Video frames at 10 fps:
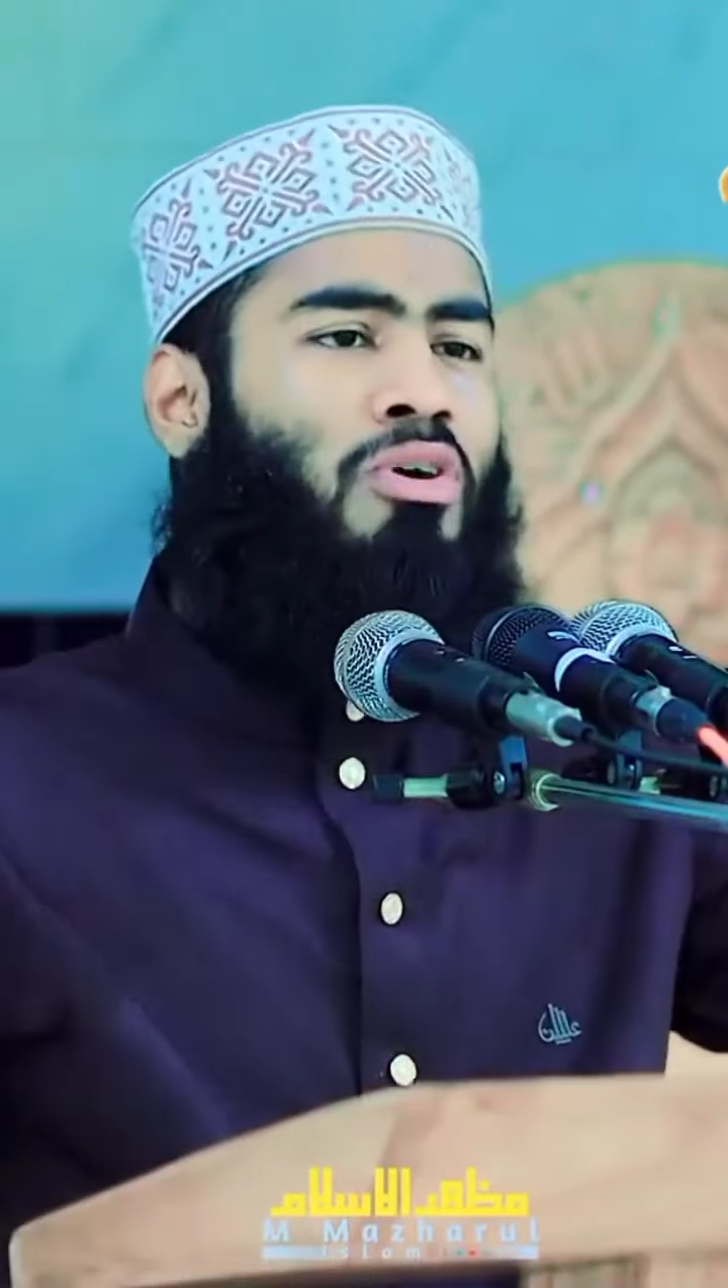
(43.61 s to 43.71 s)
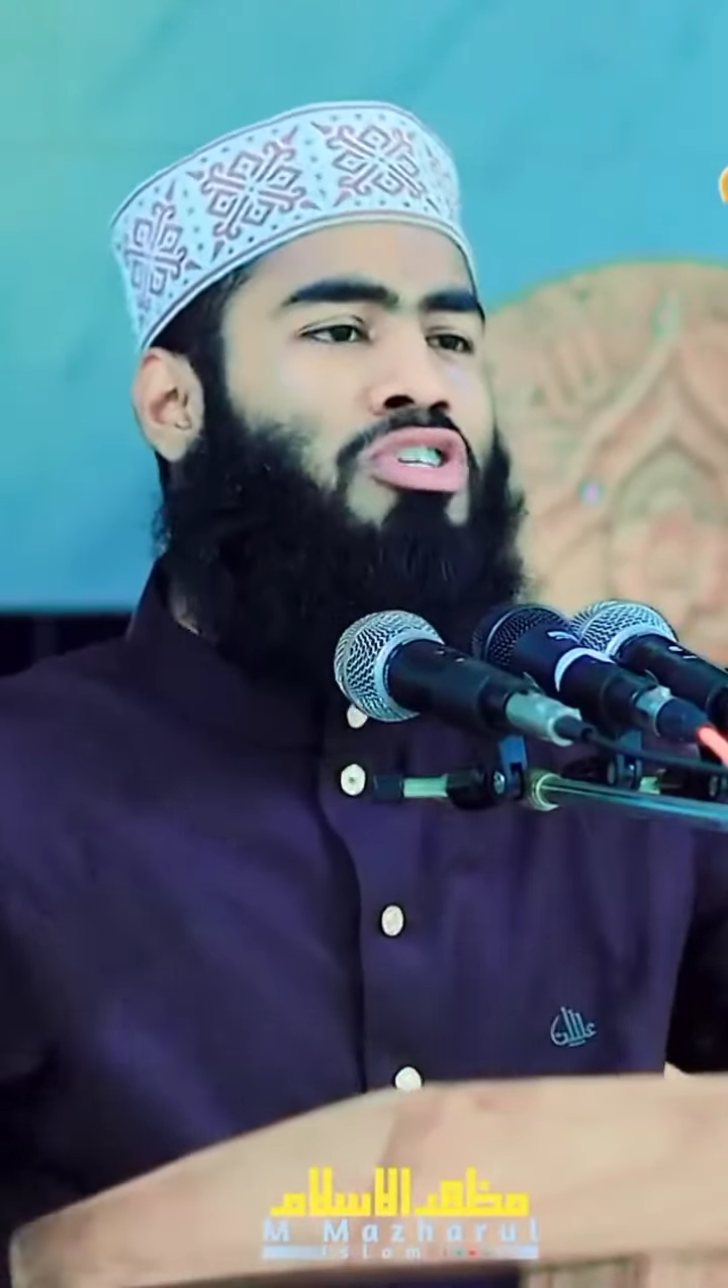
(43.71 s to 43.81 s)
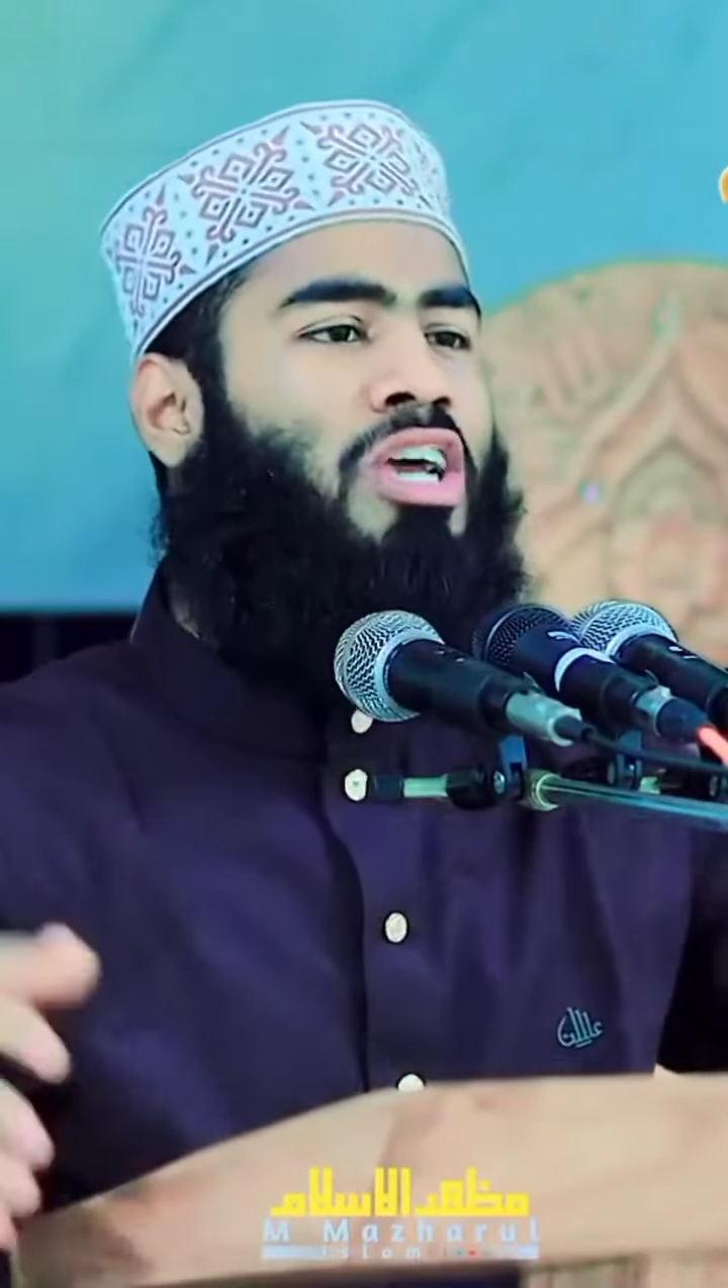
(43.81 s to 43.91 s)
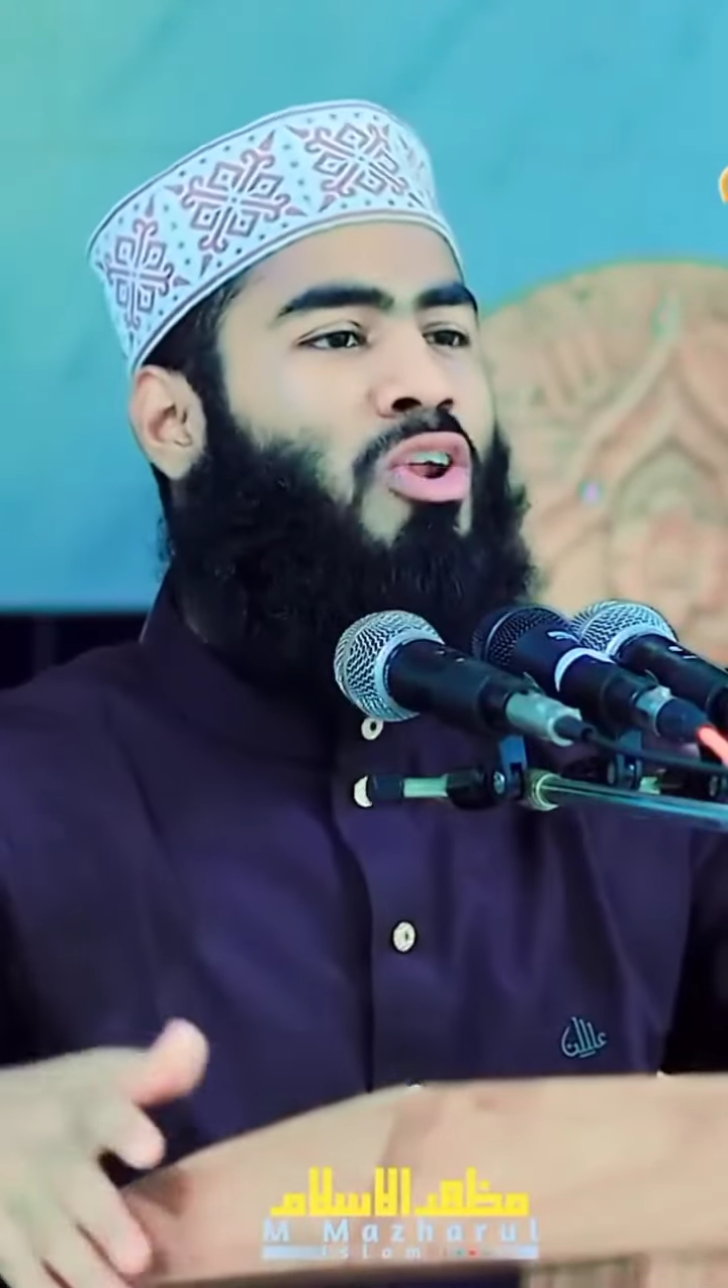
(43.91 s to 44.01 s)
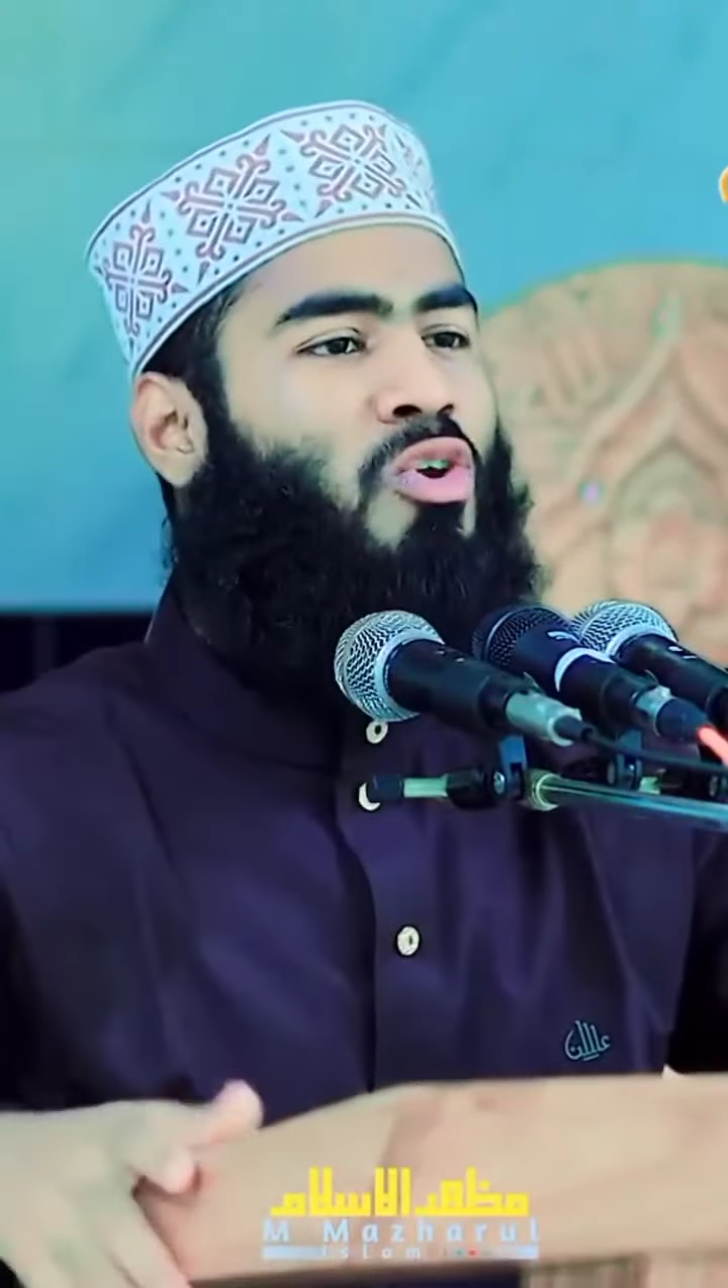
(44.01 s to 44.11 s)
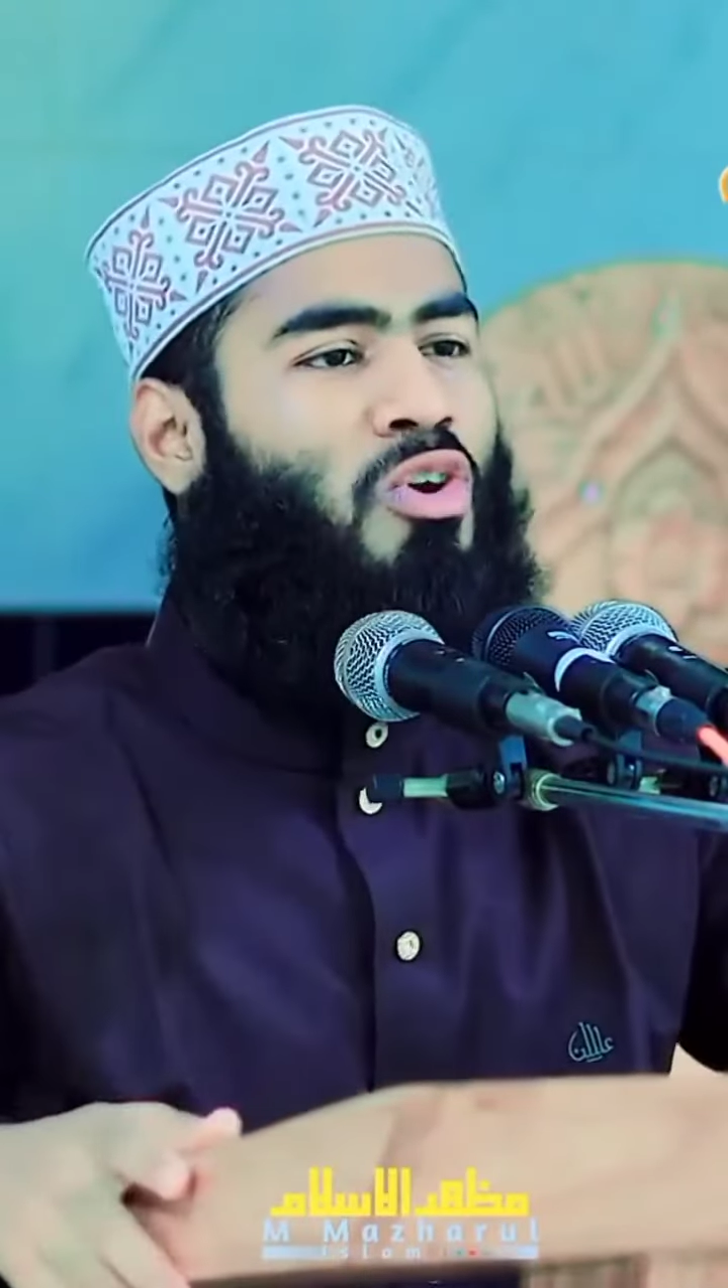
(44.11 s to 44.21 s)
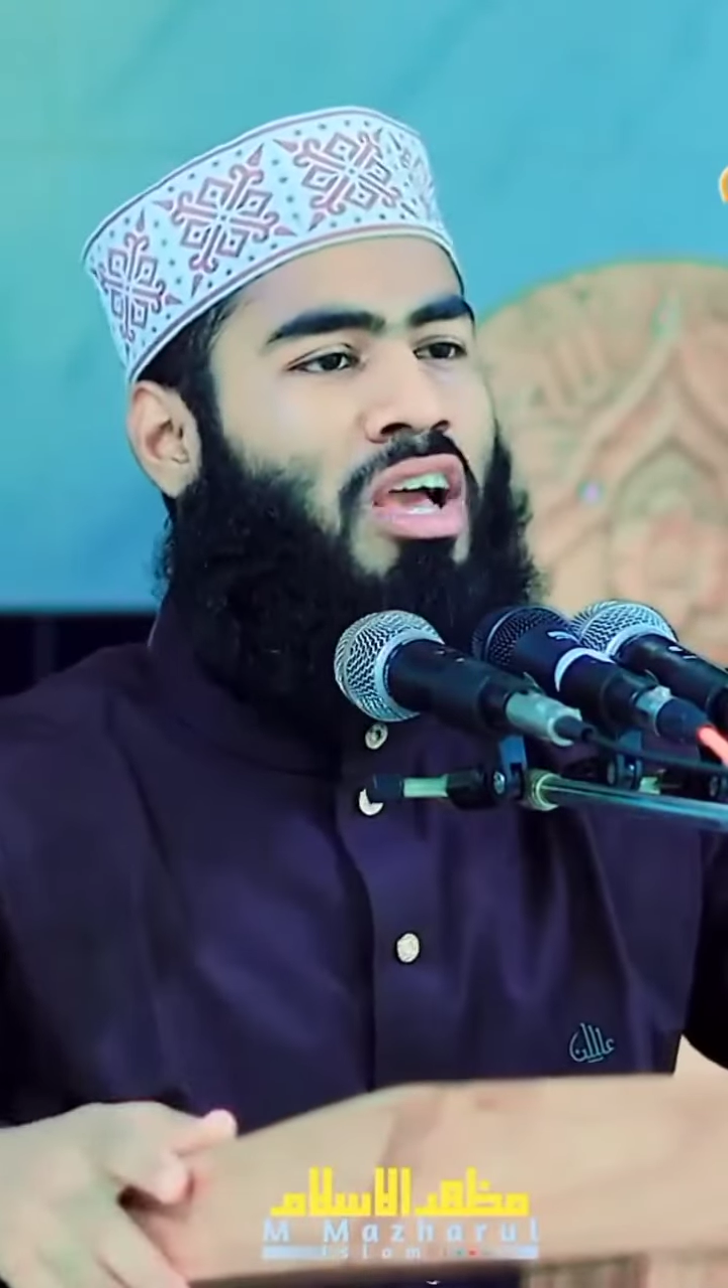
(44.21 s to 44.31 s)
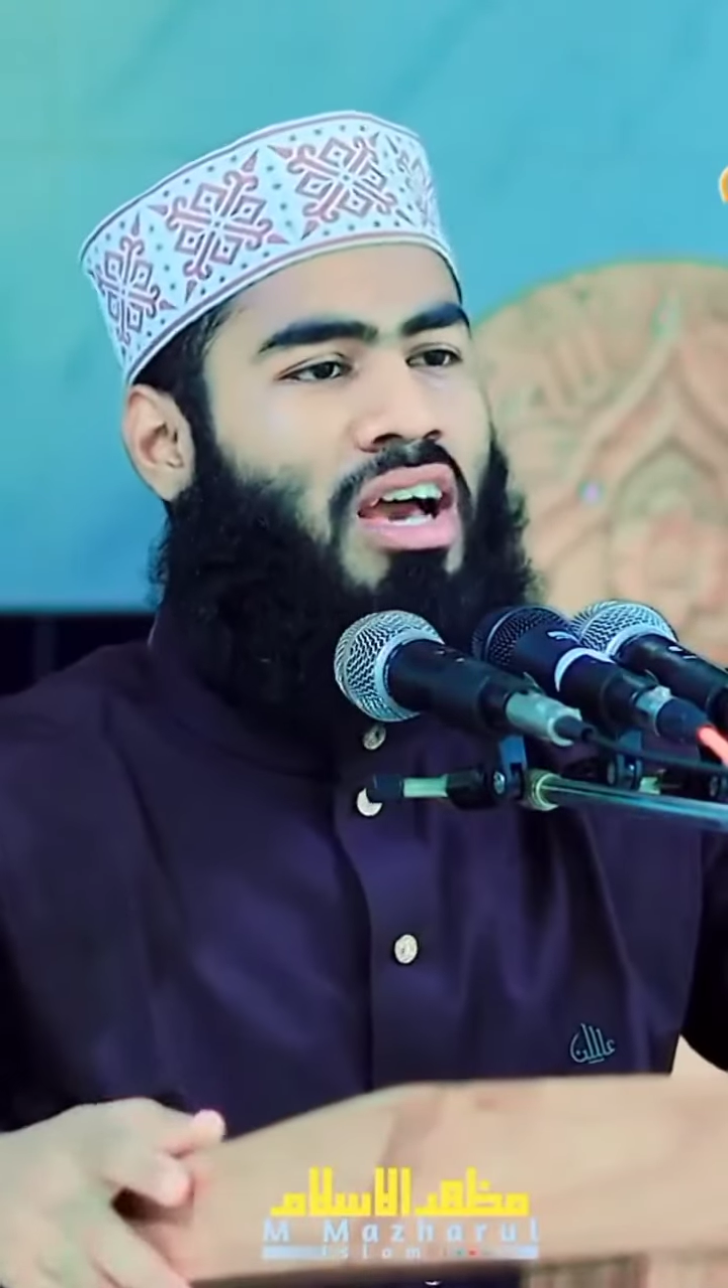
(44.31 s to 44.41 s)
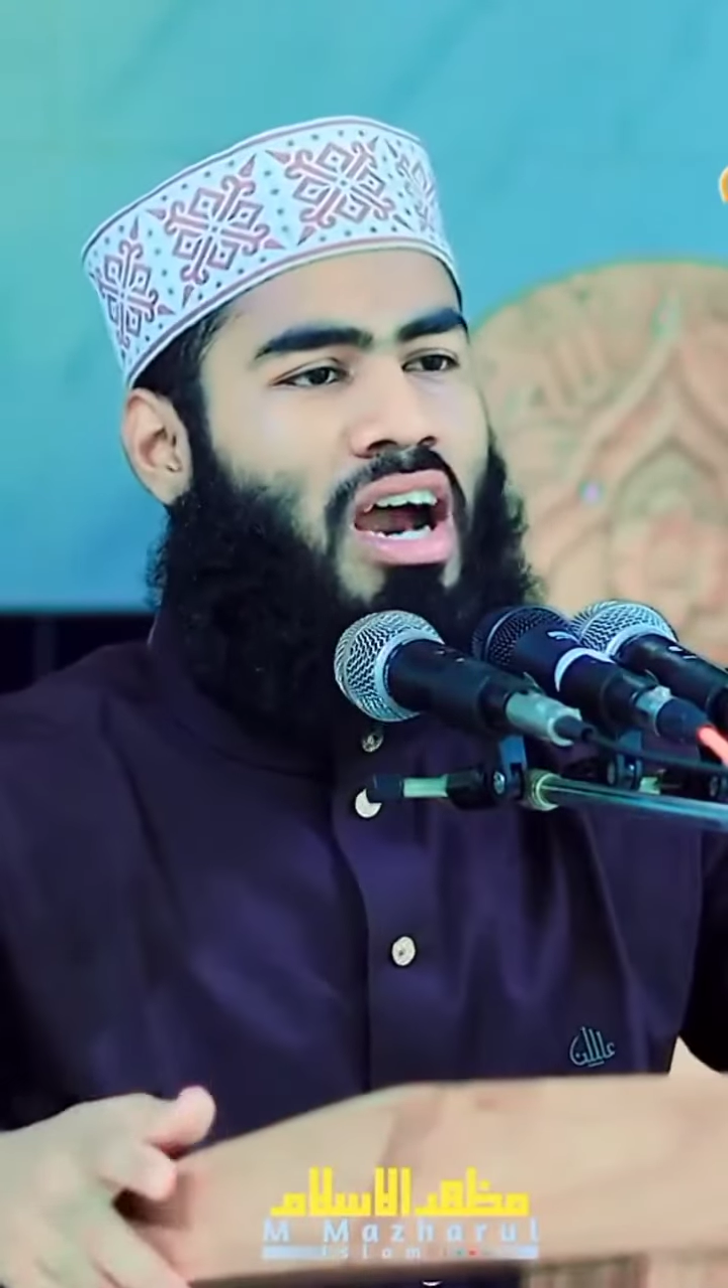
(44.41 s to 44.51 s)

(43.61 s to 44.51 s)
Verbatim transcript: বংশের লোক